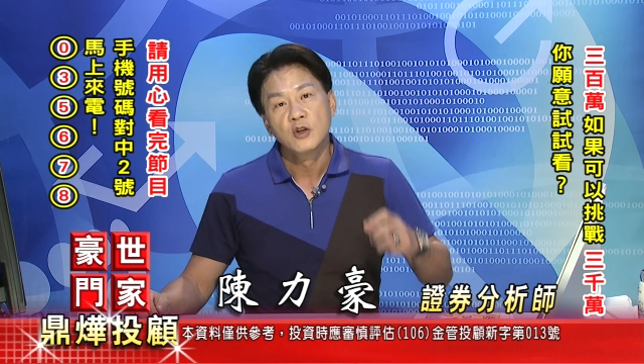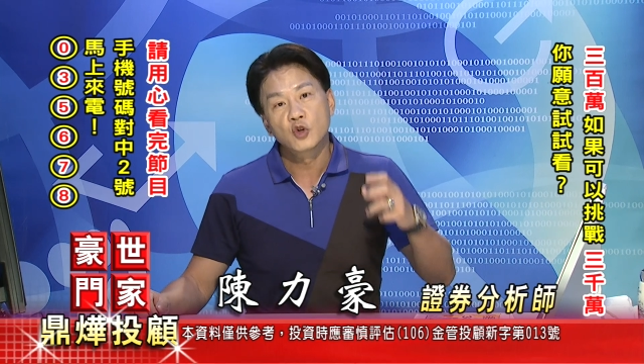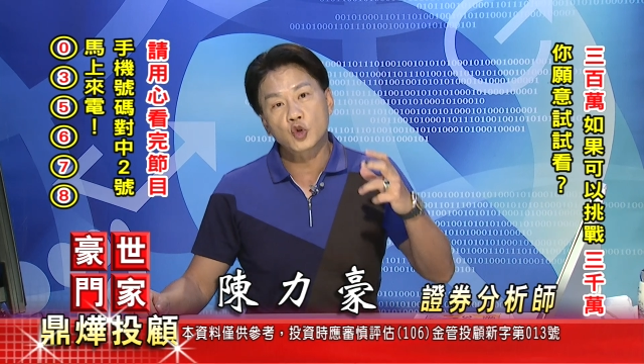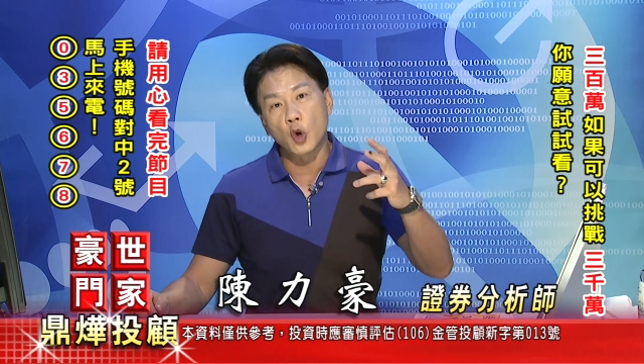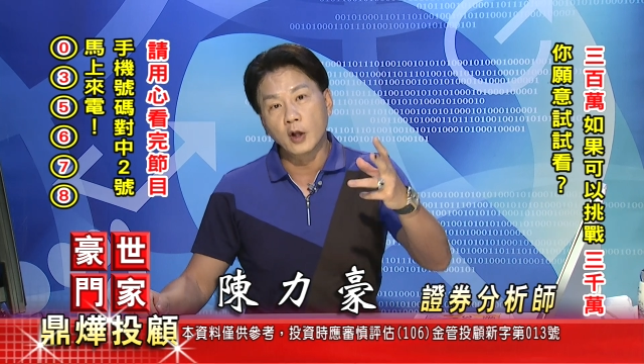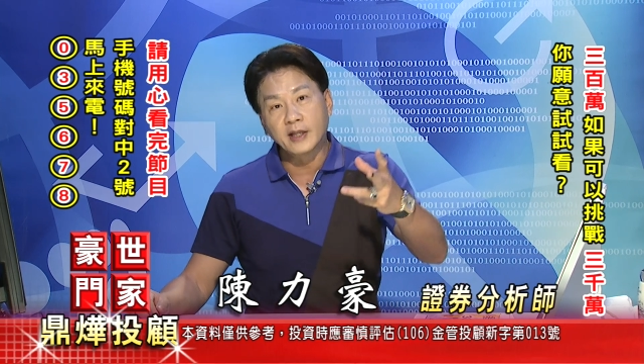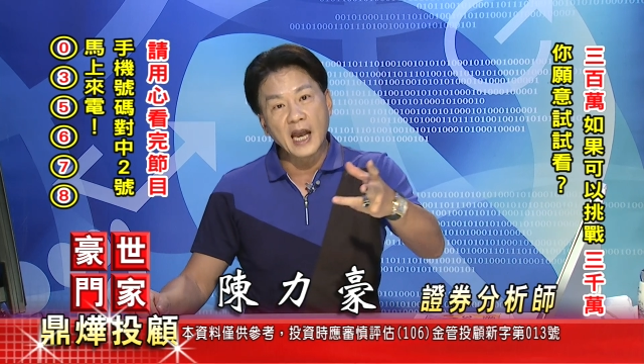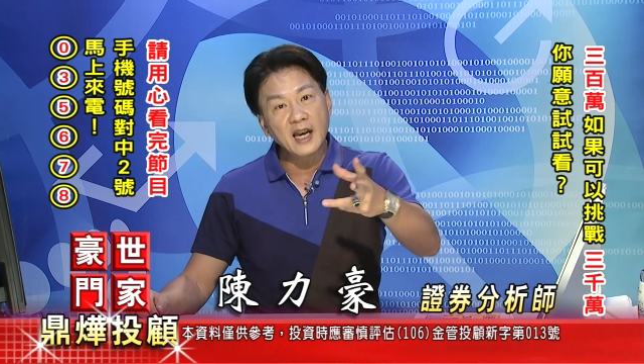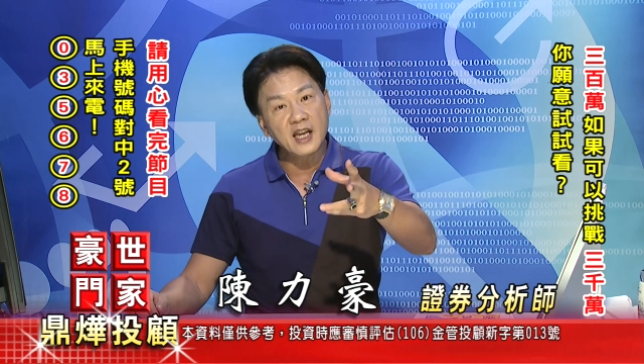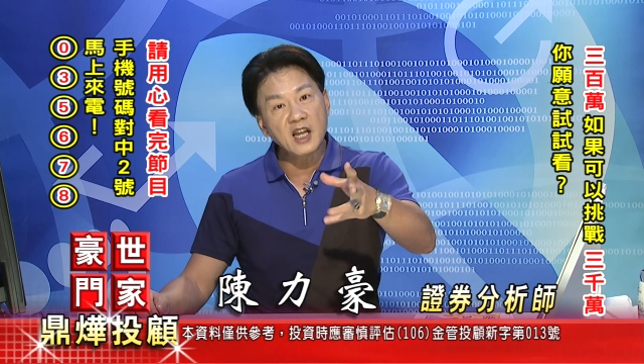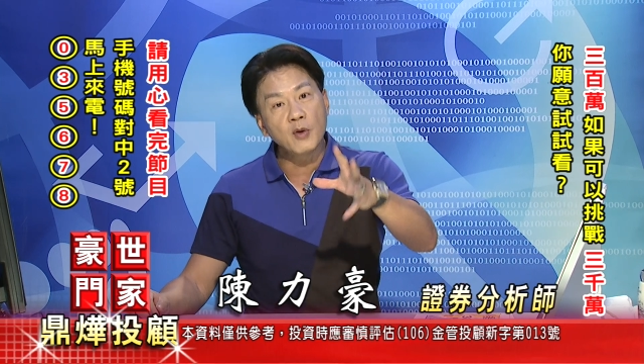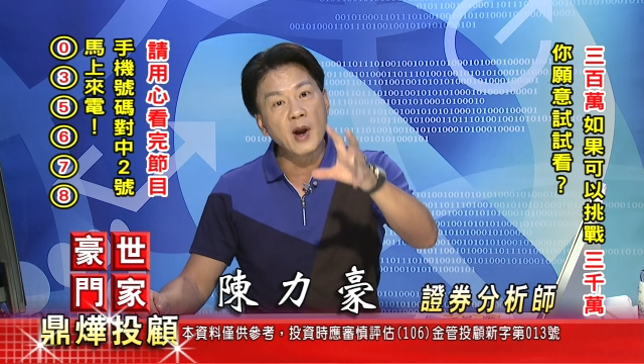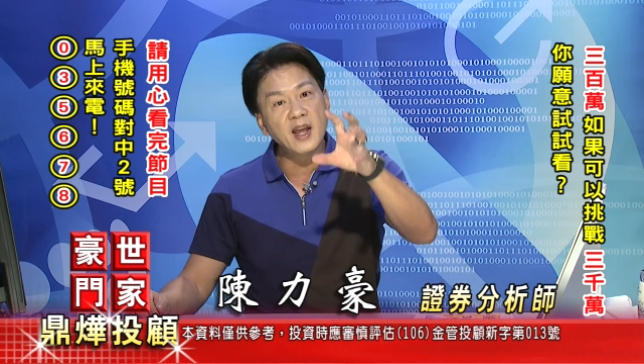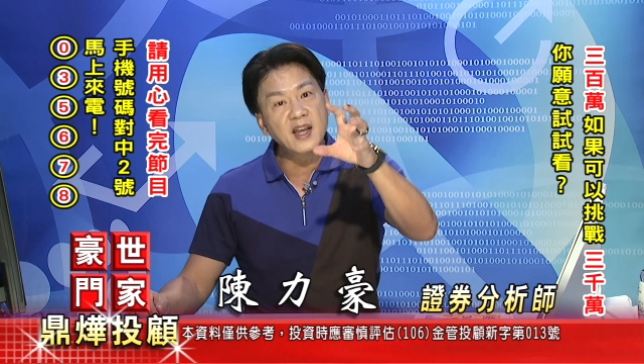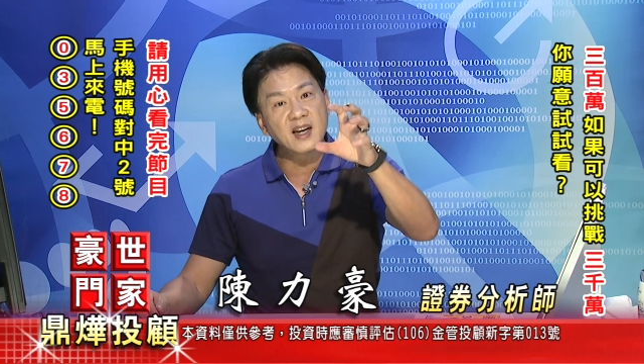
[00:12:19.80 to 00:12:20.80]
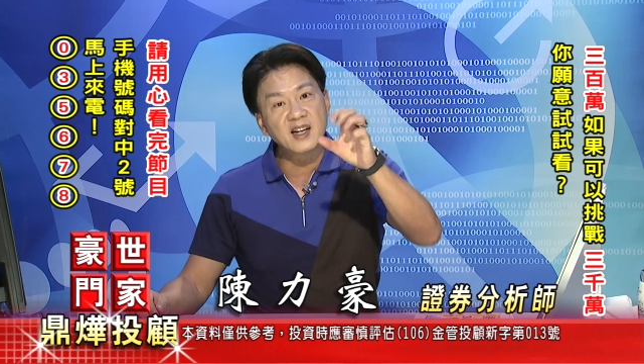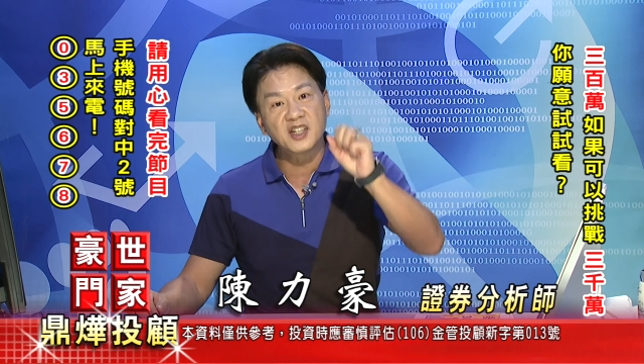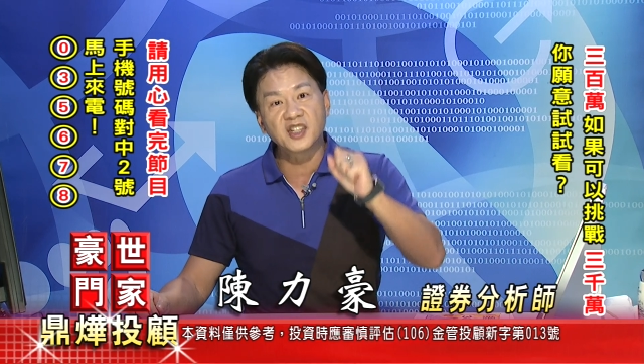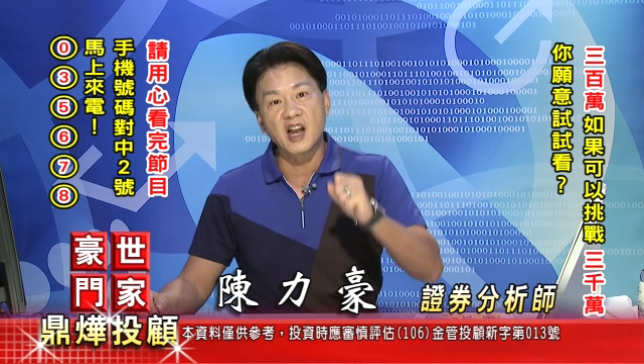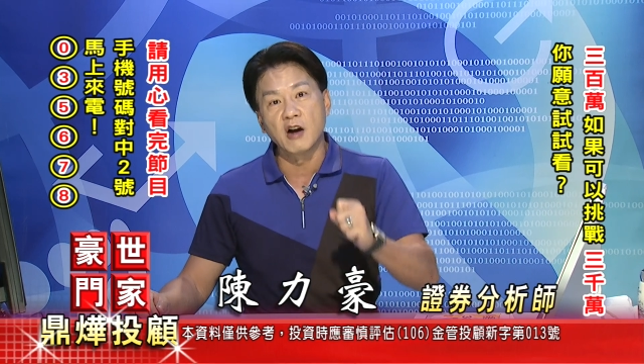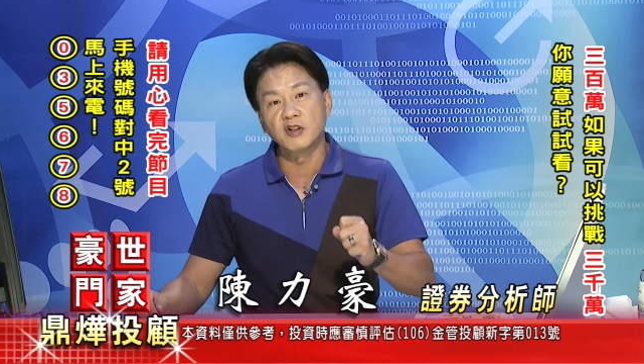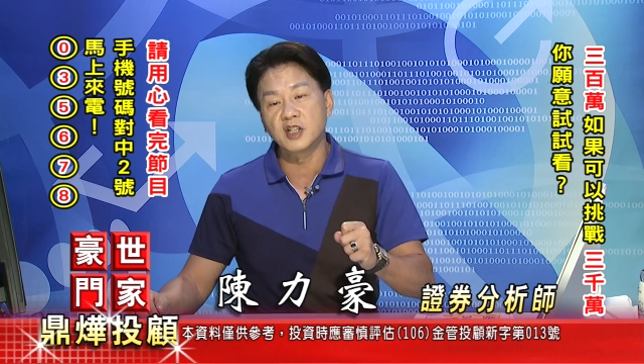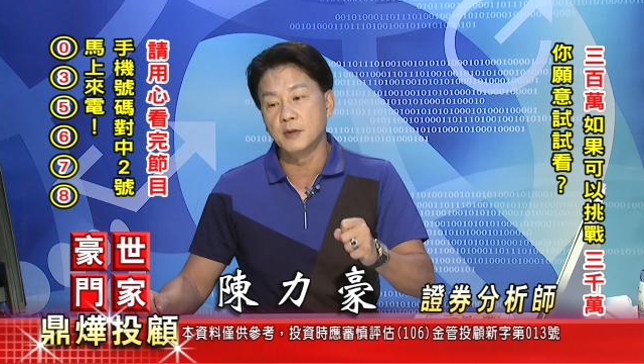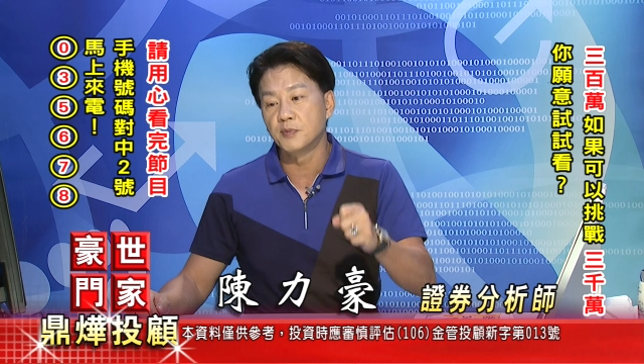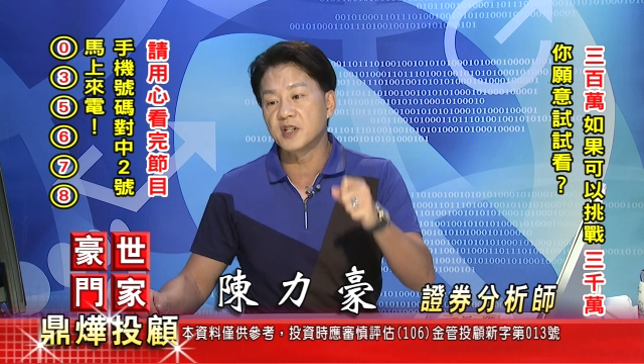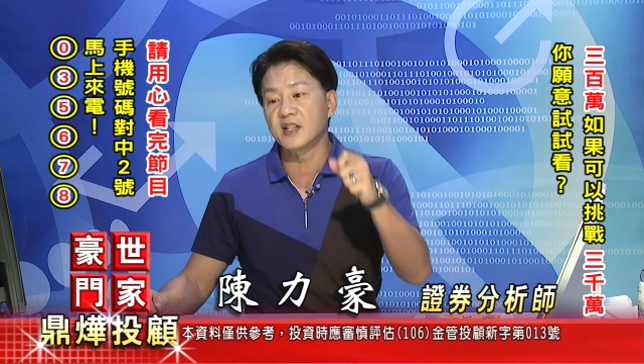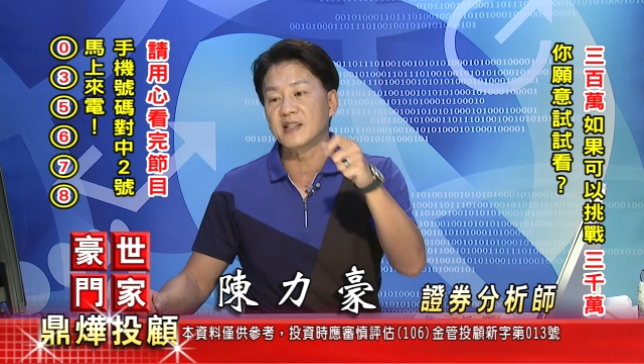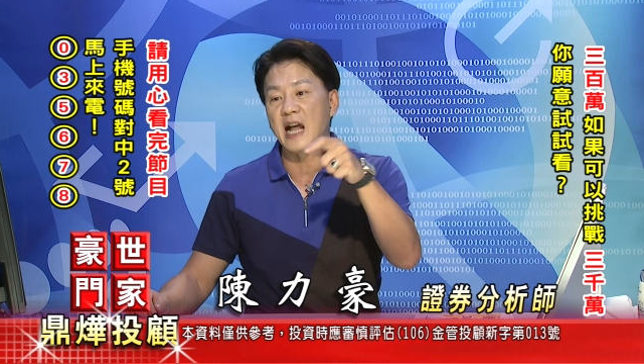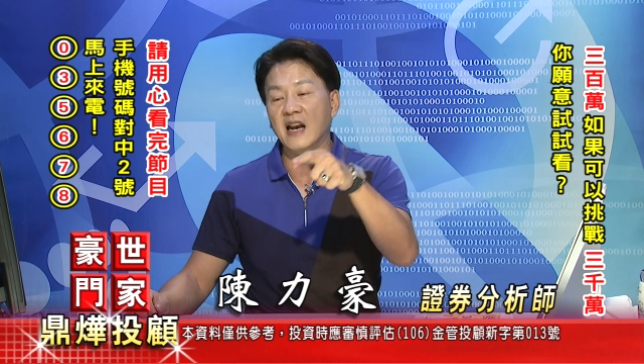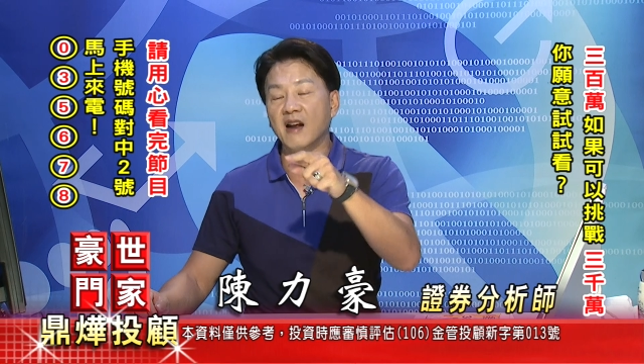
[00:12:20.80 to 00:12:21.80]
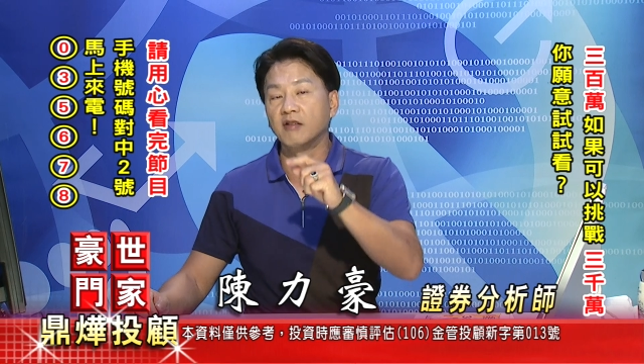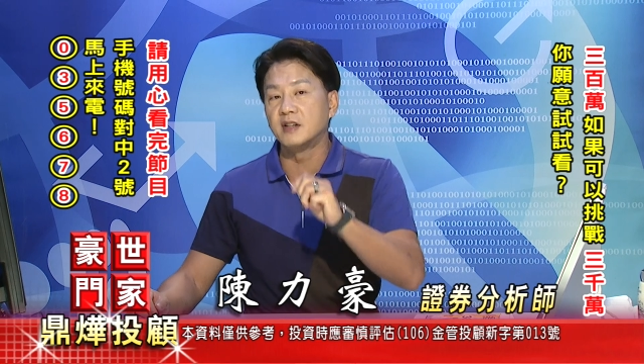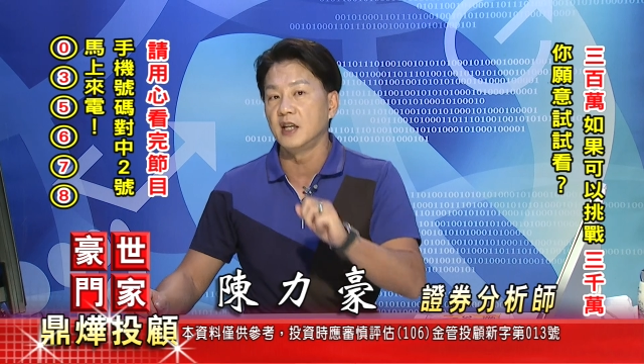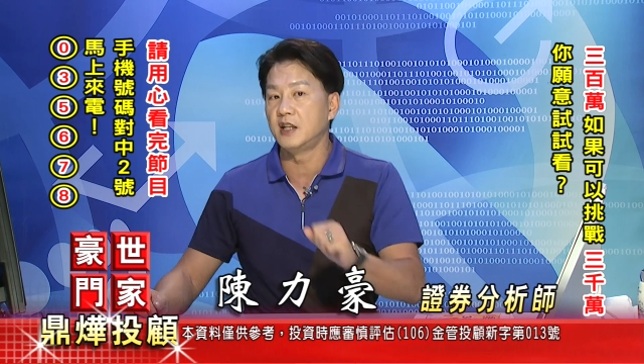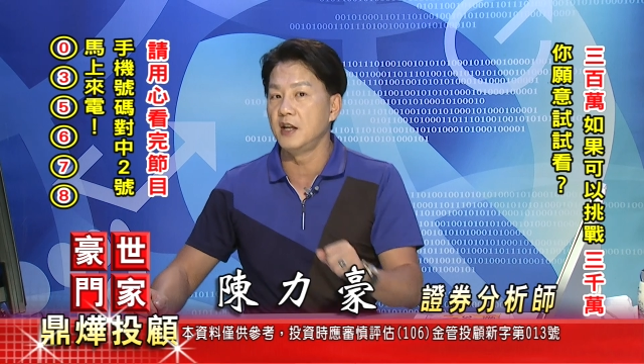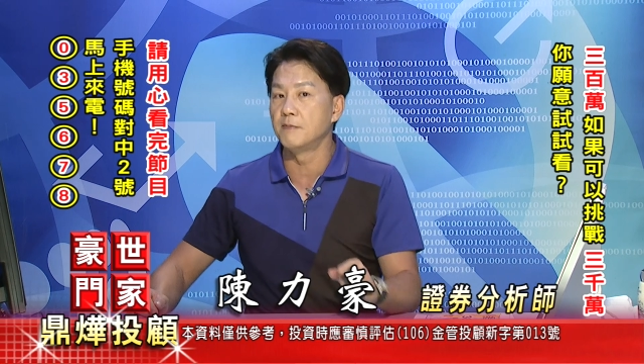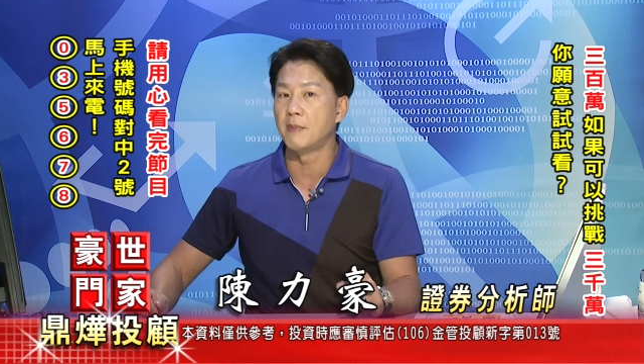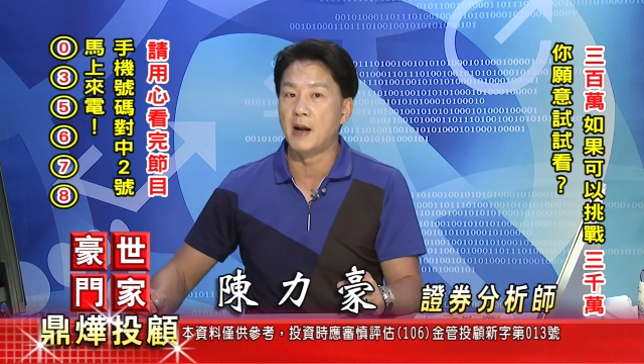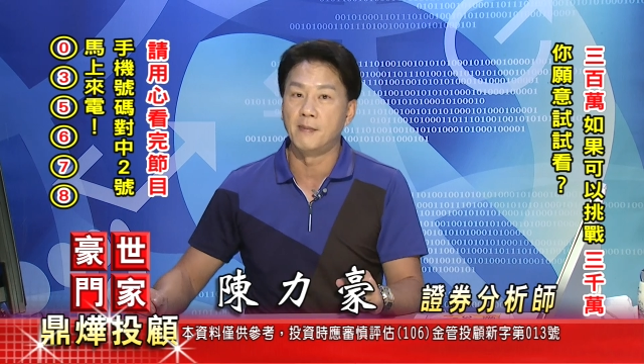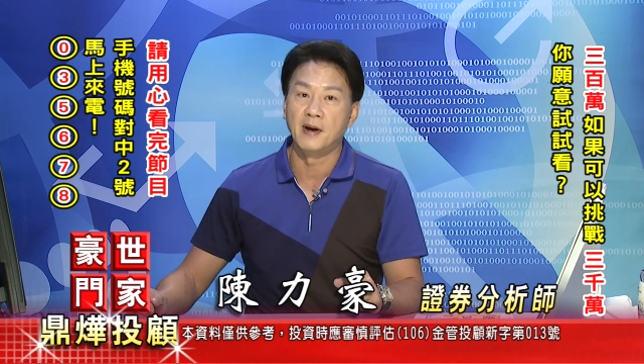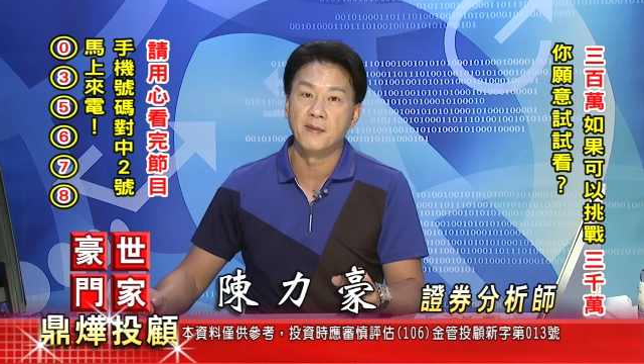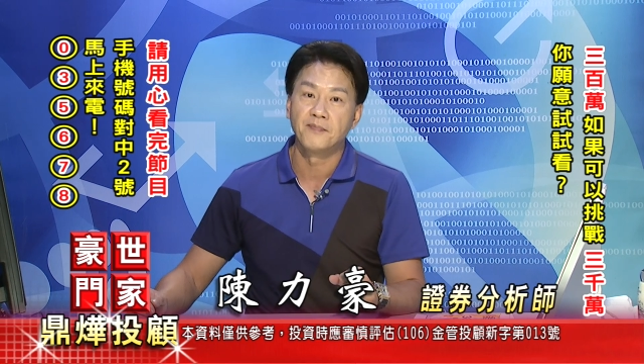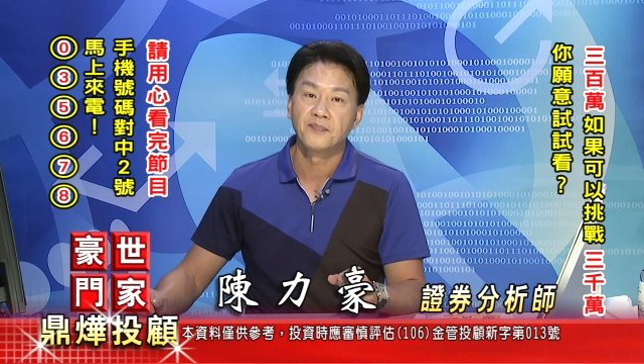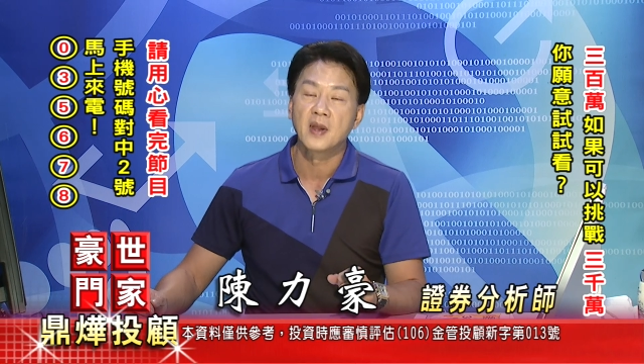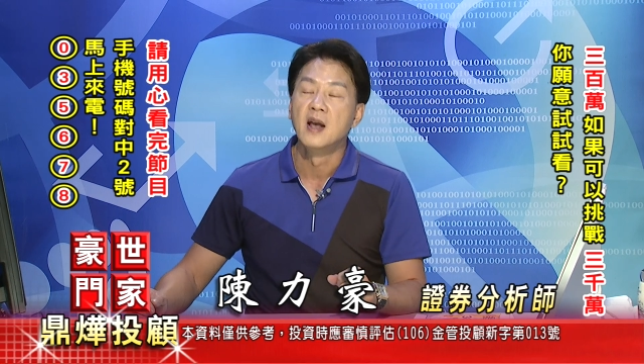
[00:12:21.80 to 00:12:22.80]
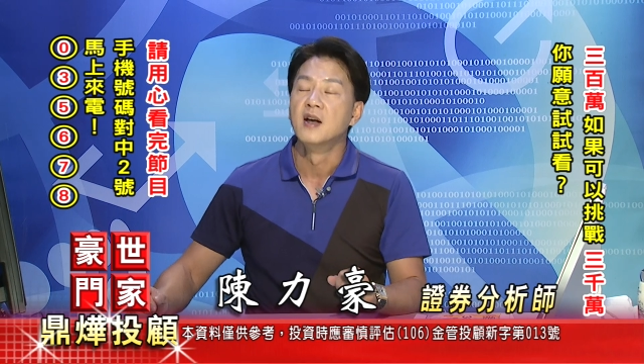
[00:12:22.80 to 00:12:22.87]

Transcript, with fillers: 昨天因为一个消息，不是打到跌停板吗？